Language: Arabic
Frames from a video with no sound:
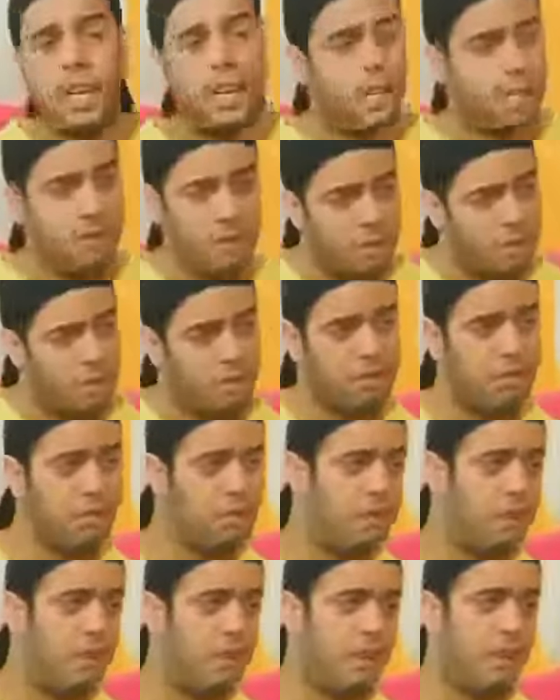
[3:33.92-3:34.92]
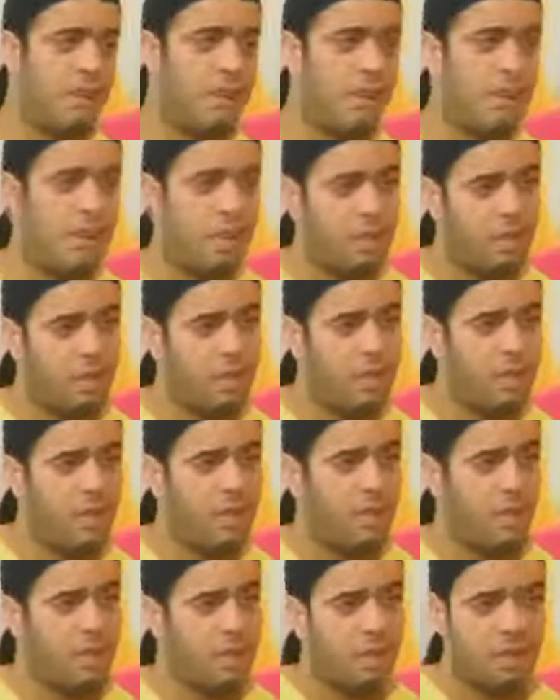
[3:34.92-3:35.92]
على الاخر ما كنتش نقول لهم
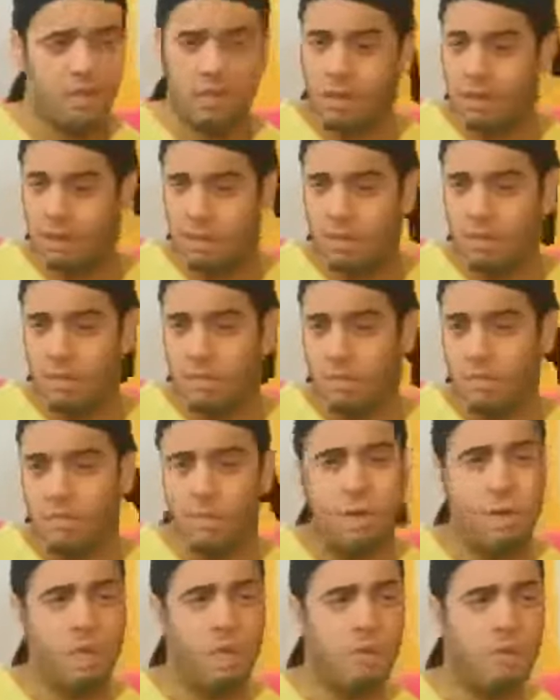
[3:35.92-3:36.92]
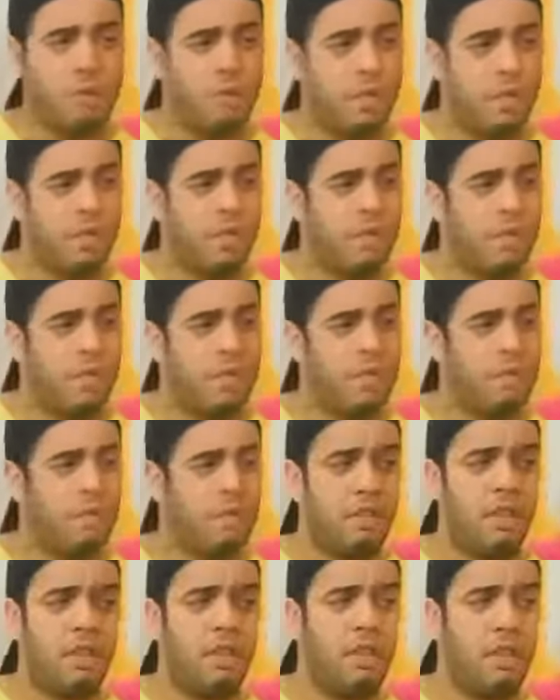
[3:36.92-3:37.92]
كانوا يمشوا وحدهم يعرفوا قداش
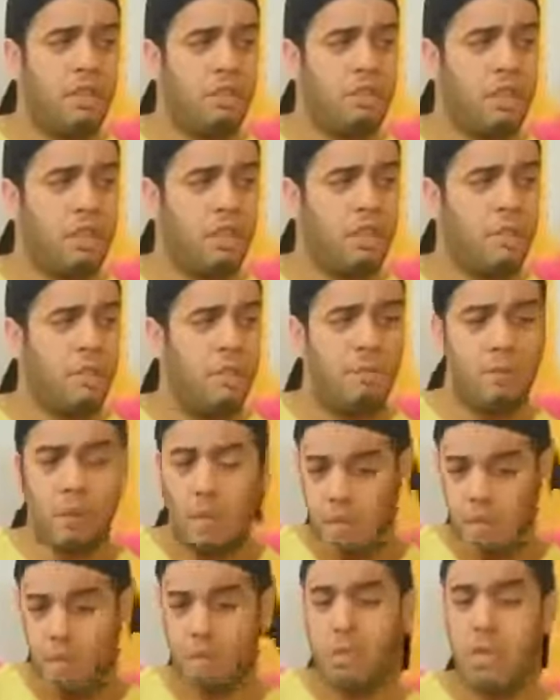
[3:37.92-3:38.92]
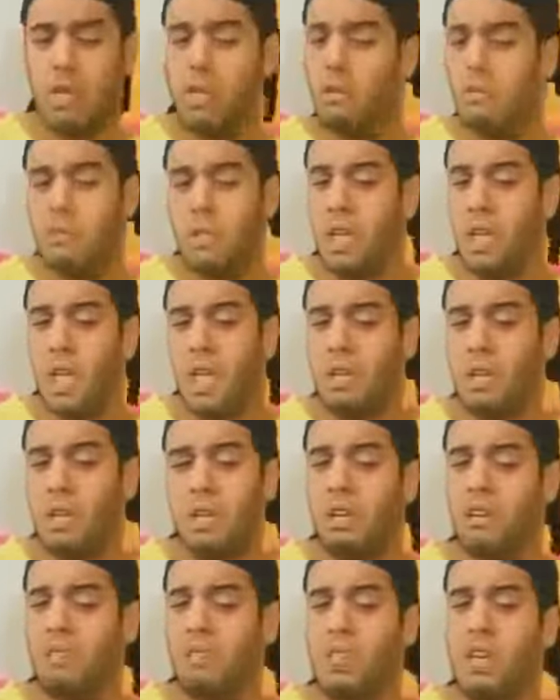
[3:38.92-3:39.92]
النتيجه وانا نبدا حاضر
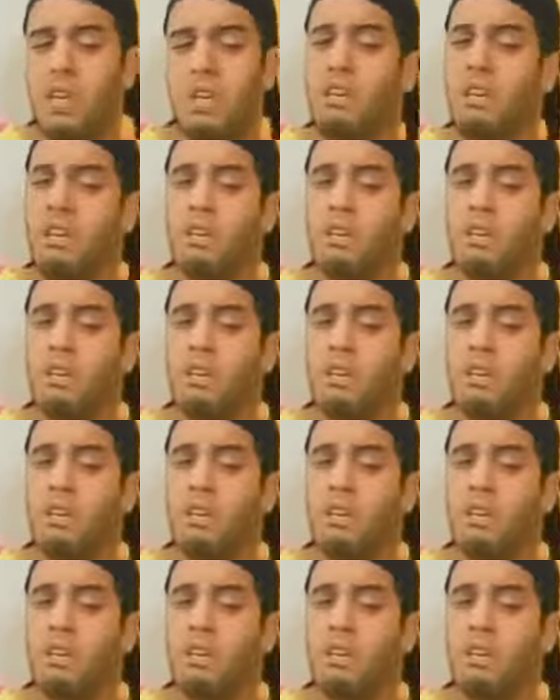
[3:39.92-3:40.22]
نفسي انا